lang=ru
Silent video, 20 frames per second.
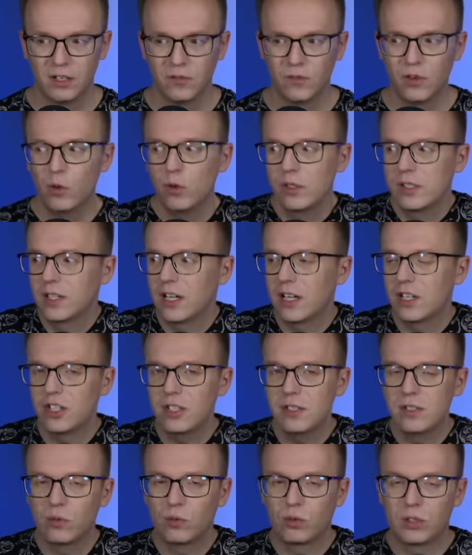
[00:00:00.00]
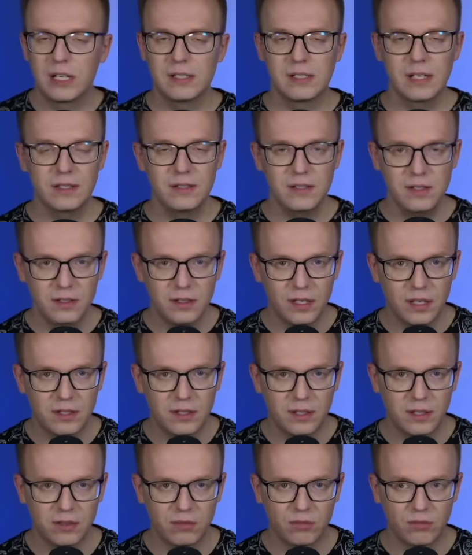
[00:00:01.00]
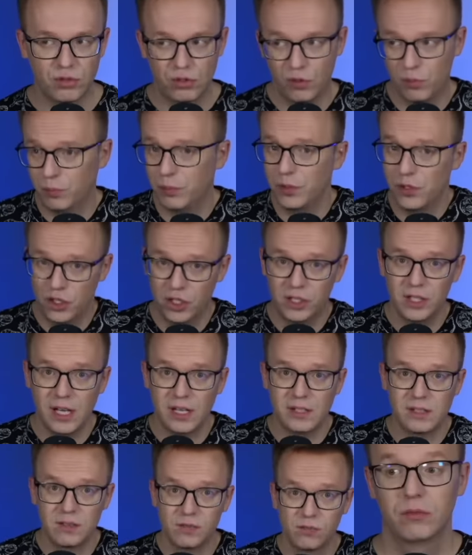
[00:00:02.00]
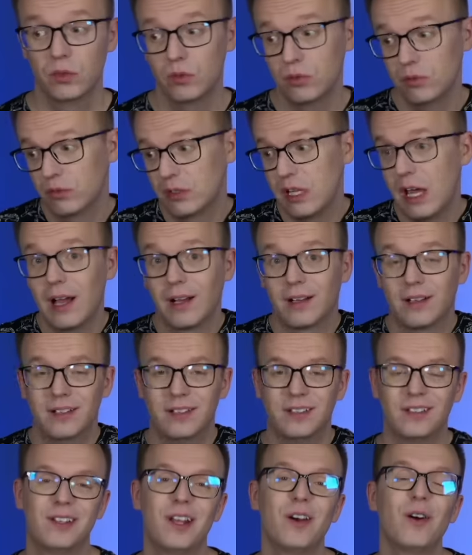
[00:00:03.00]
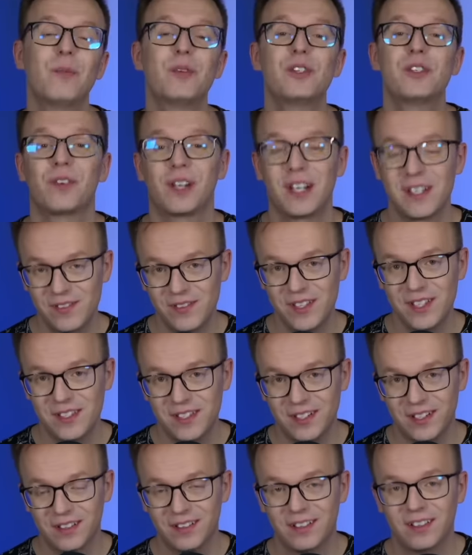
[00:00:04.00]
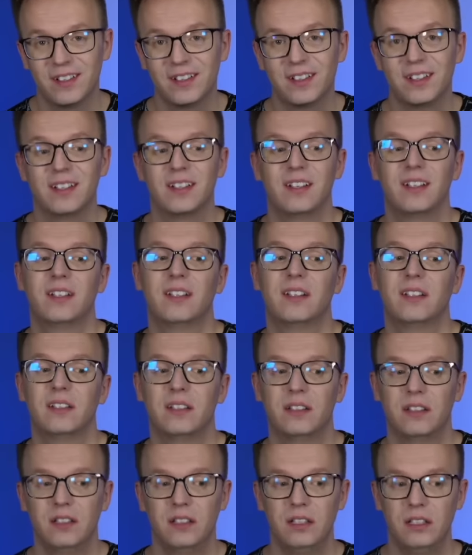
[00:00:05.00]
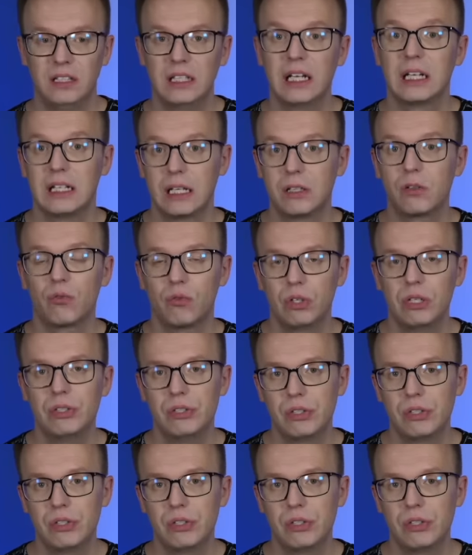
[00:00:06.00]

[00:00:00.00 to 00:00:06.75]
Вы хоть скажите, куда зайти надо, чтобы почитать. Ну так, для общего развития я для друга